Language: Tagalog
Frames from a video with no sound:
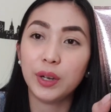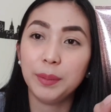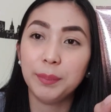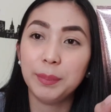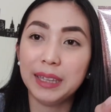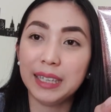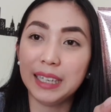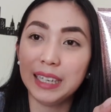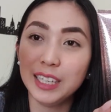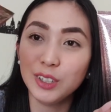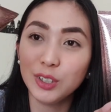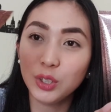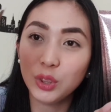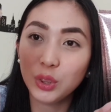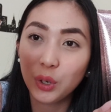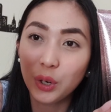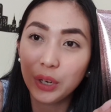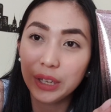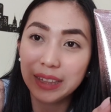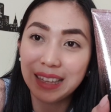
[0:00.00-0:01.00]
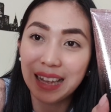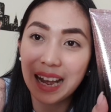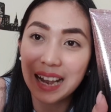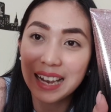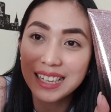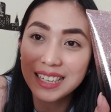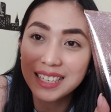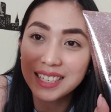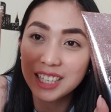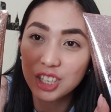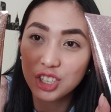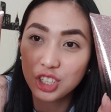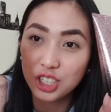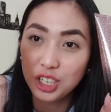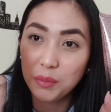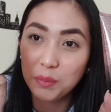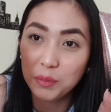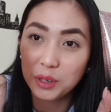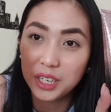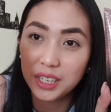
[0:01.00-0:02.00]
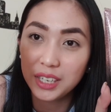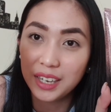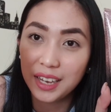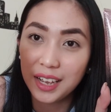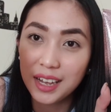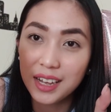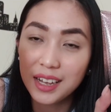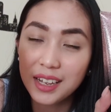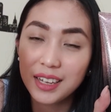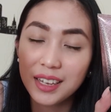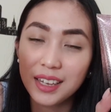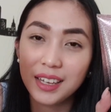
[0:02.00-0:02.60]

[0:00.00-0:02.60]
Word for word: binili ko to dahil sa shimmer niya.